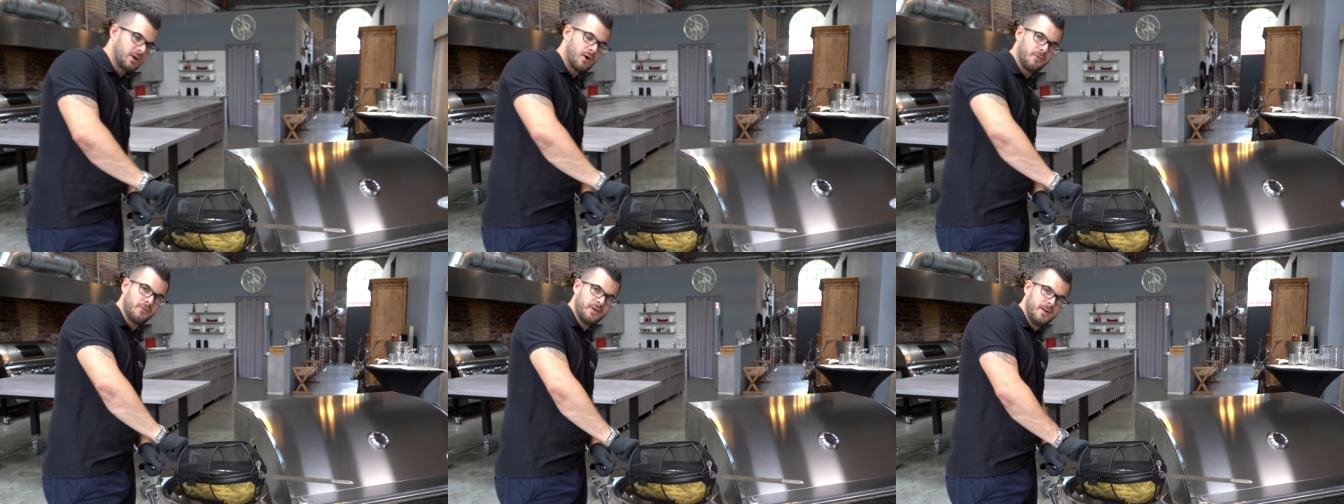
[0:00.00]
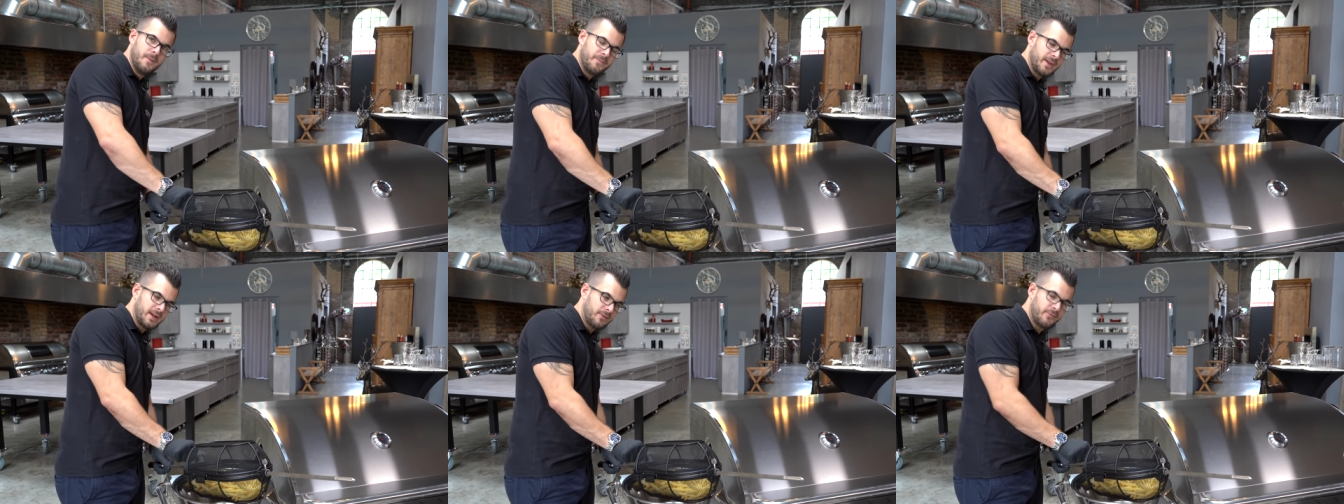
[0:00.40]
drauf.
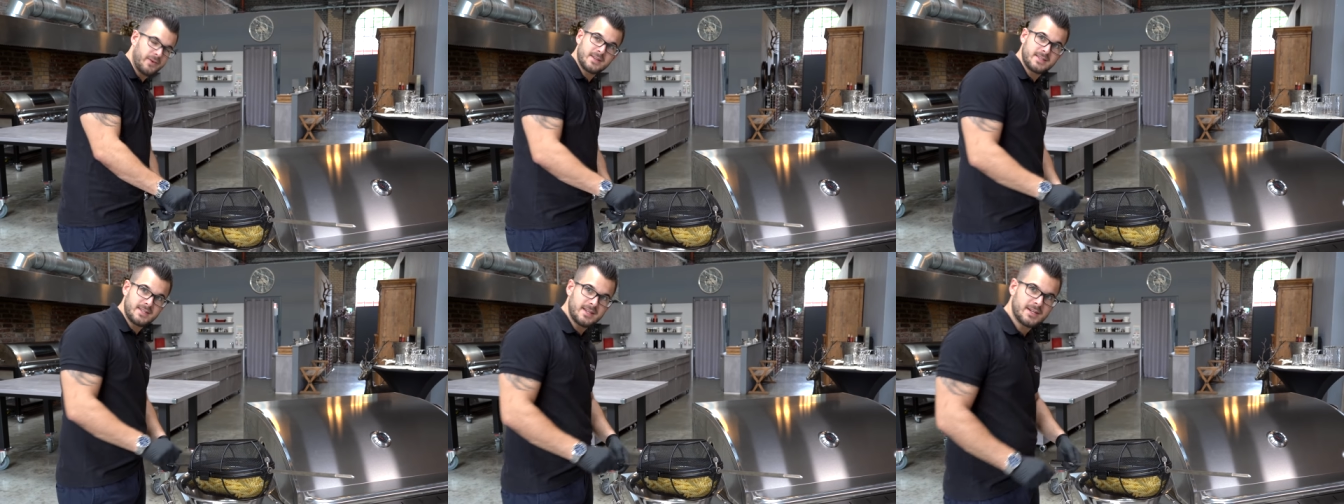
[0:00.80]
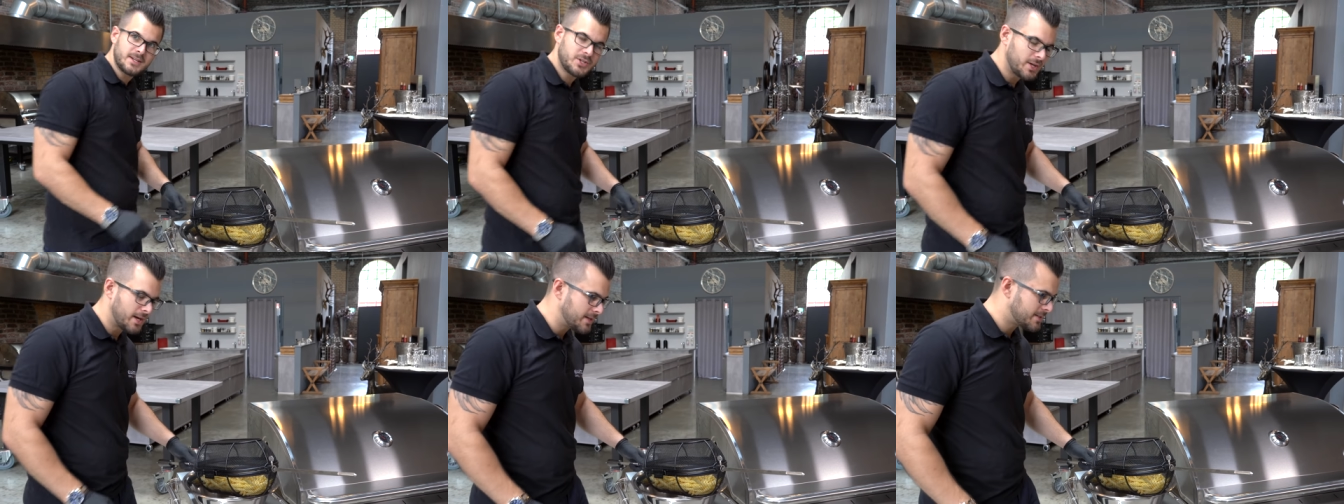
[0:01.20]
Den fixiere
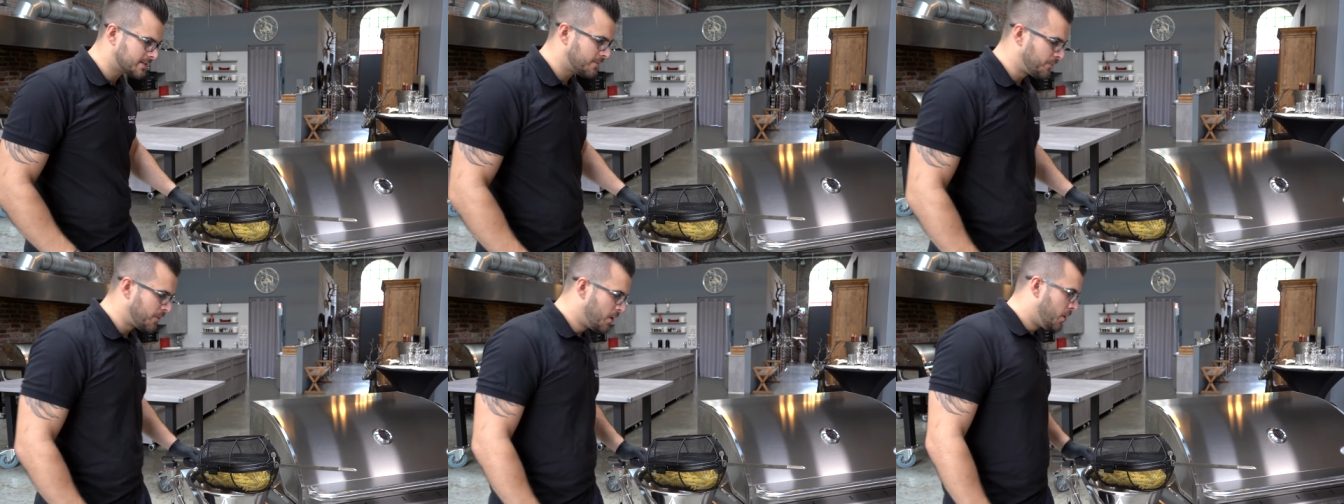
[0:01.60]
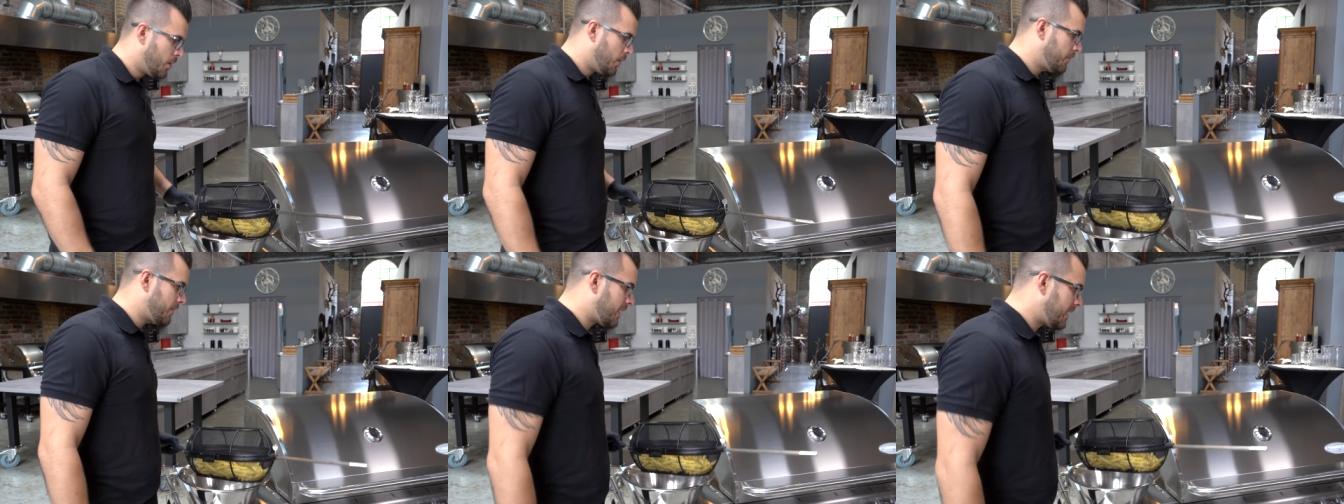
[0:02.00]
ich jetzt und